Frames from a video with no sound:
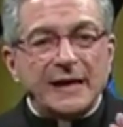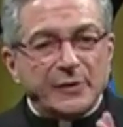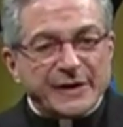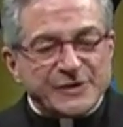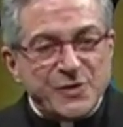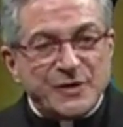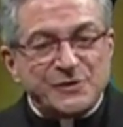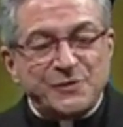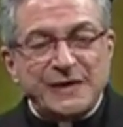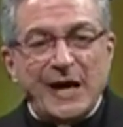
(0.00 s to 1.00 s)
La oración
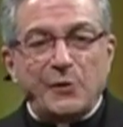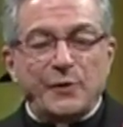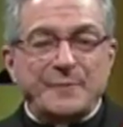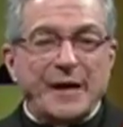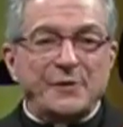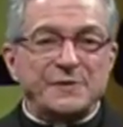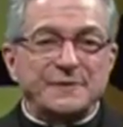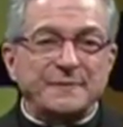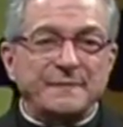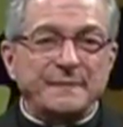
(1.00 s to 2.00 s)
es un diálogo,
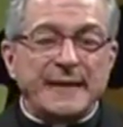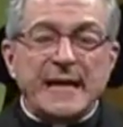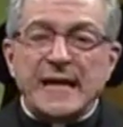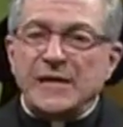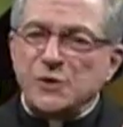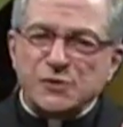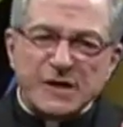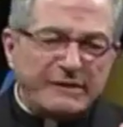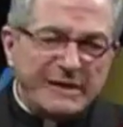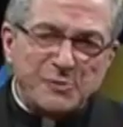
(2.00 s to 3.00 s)
hermanos. Y
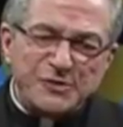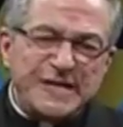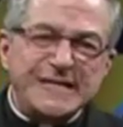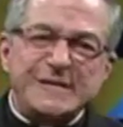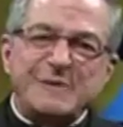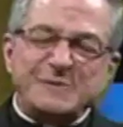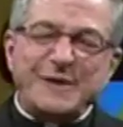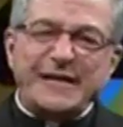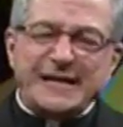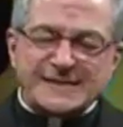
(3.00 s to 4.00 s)
Dios habla de
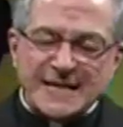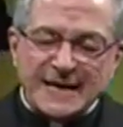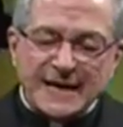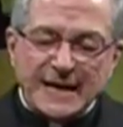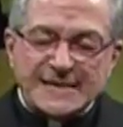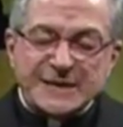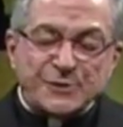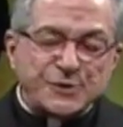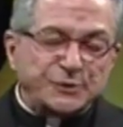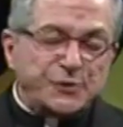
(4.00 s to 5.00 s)
muchísimas maneras. Y si
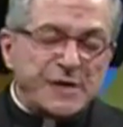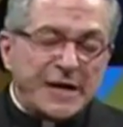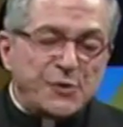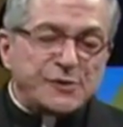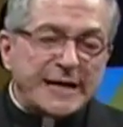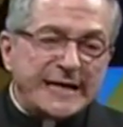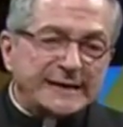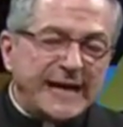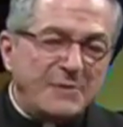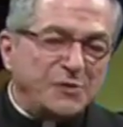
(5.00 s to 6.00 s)
nosotros nos
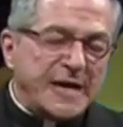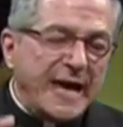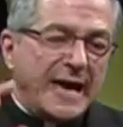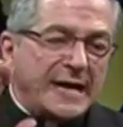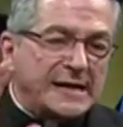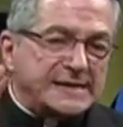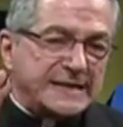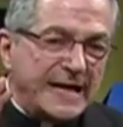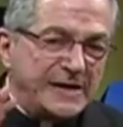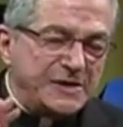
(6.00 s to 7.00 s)
aquietamos en el
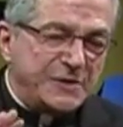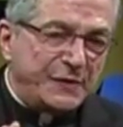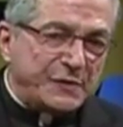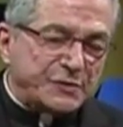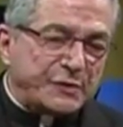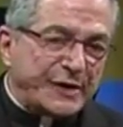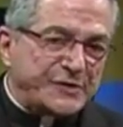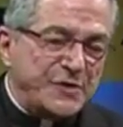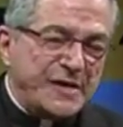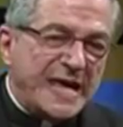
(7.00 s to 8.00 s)
silencio de nuestra
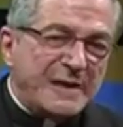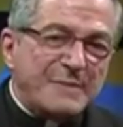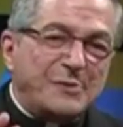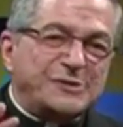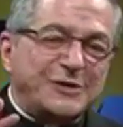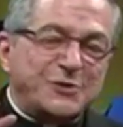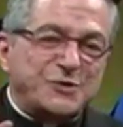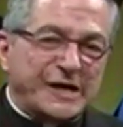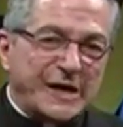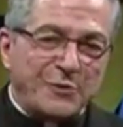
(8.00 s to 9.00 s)
oración, vamos a
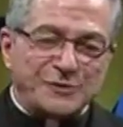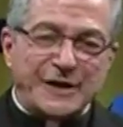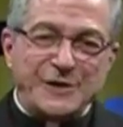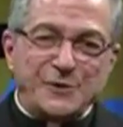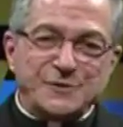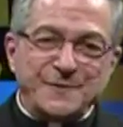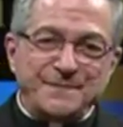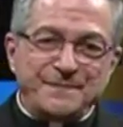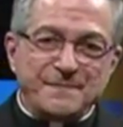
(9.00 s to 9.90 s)
escuchar la voz de Dios.